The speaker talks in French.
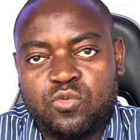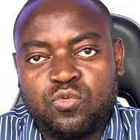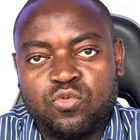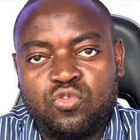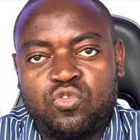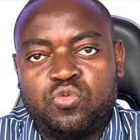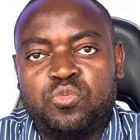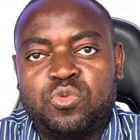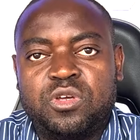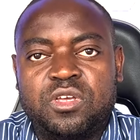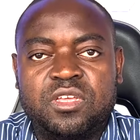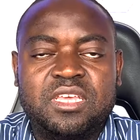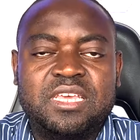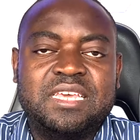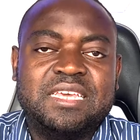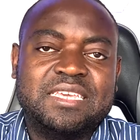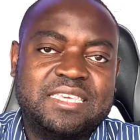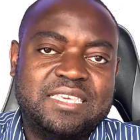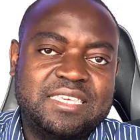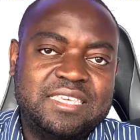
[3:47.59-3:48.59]
ou du moins
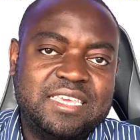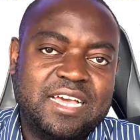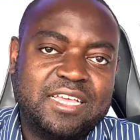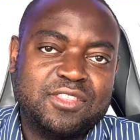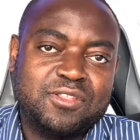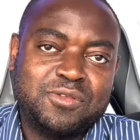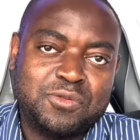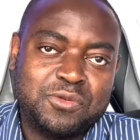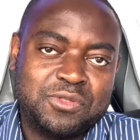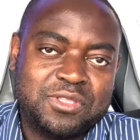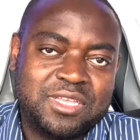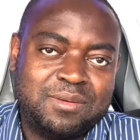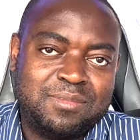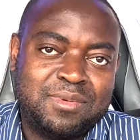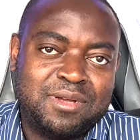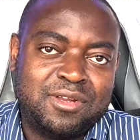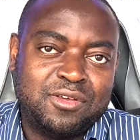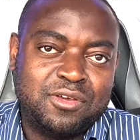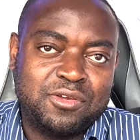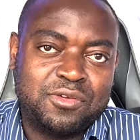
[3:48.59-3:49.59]
qui gardent
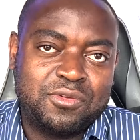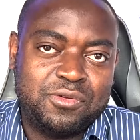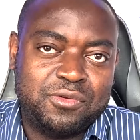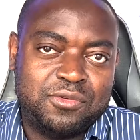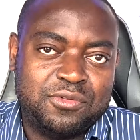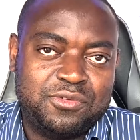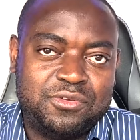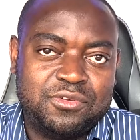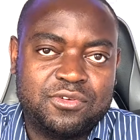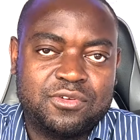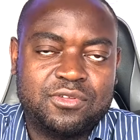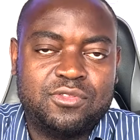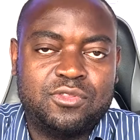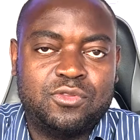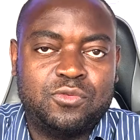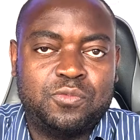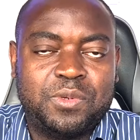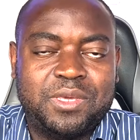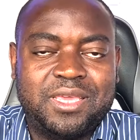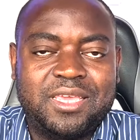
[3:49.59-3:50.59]
totalement leur culture
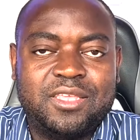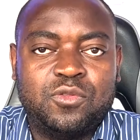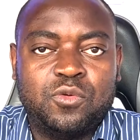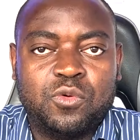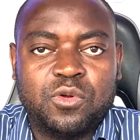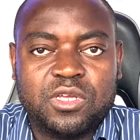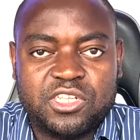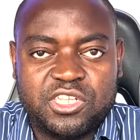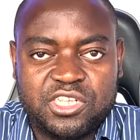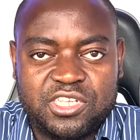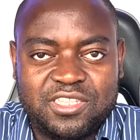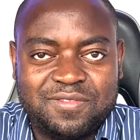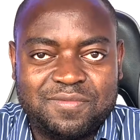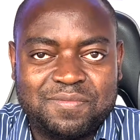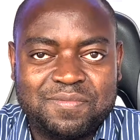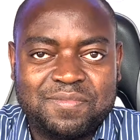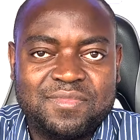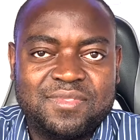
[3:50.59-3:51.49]
du pays d'origine.